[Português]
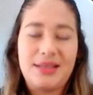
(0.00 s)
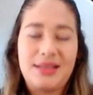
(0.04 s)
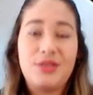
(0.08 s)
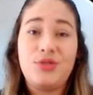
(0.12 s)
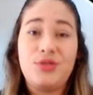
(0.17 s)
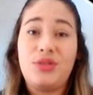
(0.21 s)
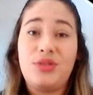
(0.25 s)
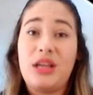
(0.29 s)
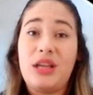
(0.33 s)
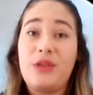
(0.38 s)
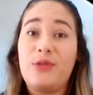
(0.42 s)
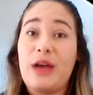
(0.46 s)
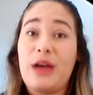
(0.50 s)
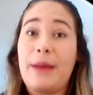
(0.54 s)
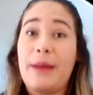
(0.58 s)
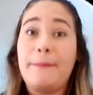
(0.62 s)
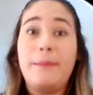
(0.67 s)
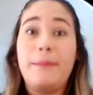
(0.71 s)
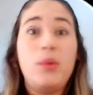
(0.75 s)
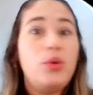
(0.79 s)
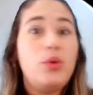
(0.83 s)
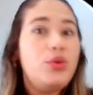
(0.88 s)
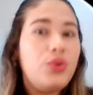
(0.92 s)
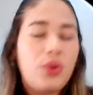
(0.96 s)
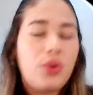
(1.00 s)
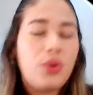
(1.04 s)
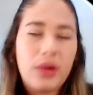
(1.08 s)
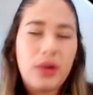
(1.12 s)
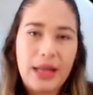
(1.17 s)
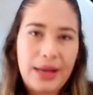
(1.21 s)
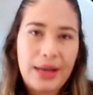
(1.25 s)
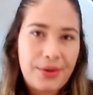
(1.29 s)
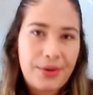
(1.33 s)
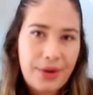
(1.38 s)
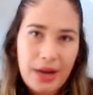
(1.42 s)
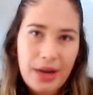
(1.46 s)
Isso tem que ficar muito
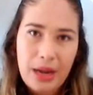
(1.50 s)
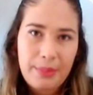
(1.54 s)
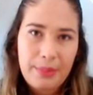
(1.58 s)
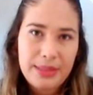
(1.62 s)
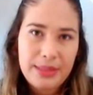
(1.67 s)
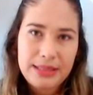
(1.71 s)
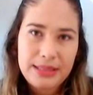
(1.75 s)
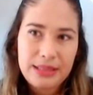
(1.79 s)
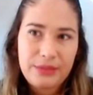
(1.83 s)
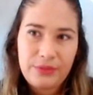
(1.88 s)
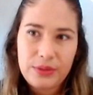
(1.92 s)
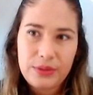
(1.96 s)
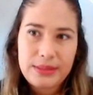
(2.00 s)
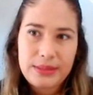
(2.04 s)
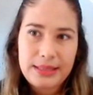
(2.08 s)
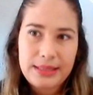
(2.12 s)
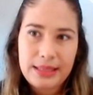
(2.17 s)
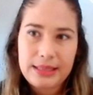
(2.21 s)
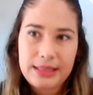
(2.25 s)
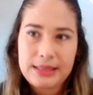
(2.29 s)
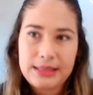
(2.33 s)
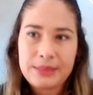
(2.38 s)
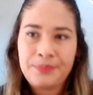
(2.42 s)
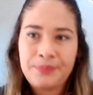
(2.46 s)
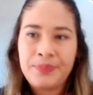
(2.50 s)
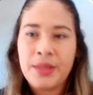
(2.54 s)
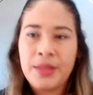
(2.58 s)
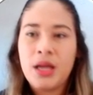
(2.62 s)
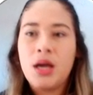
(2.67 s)
claro na cabeça de vocês.